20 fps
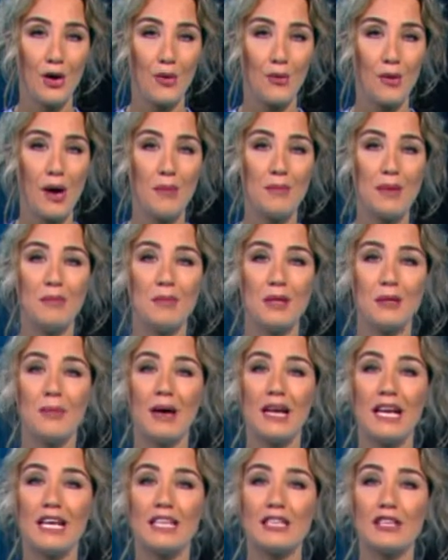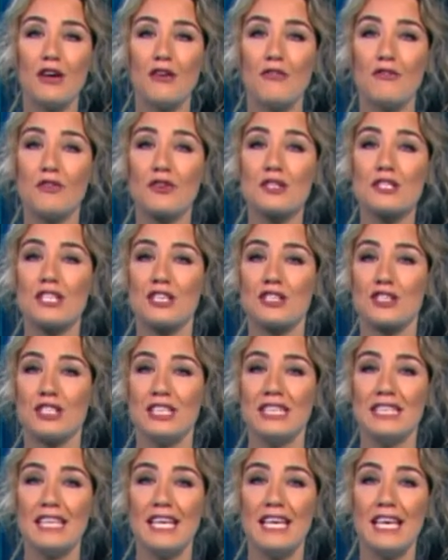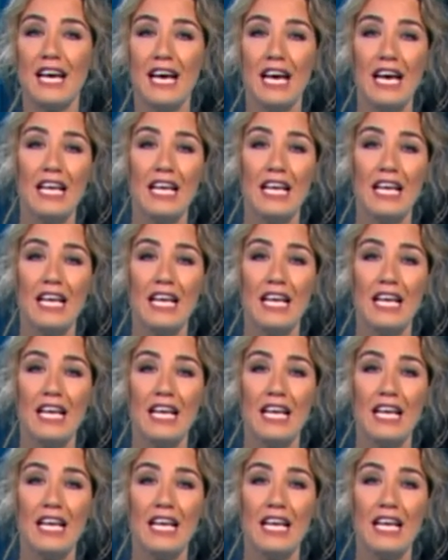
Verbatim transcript: وأمام البلد فرصة جديدة